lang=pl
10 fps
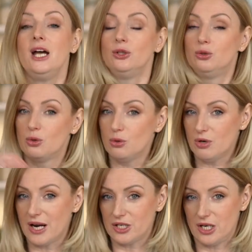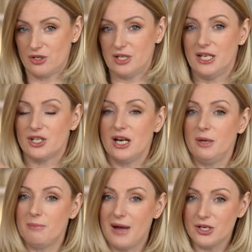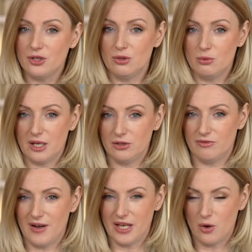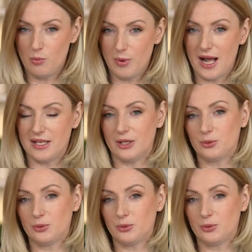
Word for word: Druga rzecz, jeżeli macie do uratowania ubrania,